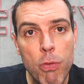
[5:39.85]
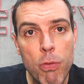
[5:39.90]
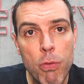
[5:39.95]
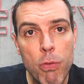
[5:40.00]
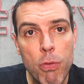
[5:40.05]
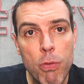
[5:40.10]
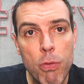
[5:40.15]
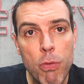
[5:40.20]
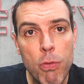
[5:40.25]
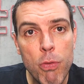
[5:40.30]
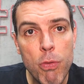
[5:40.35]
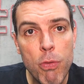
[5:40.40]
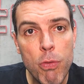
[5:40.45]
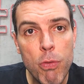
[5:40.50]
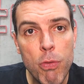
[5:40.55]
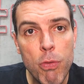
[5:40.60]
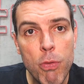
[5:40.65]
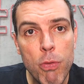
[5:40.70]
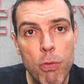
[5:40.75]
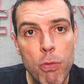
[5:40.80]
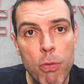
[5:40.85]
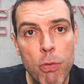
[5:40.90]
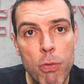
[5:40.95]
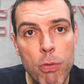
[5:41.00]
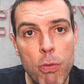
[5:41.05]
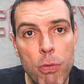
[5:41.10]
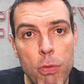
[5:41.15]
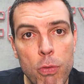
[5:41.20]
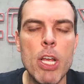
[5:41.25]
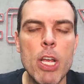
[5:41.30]
coração, você
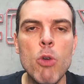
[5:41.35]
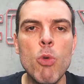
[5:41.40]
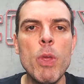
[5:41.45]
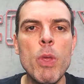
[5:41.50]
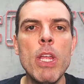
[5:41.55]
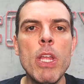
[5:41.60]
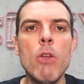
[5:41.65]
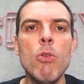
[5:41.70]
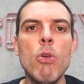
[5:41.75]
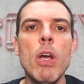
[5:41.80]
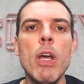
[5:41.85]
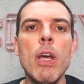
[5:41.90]
ser genuíno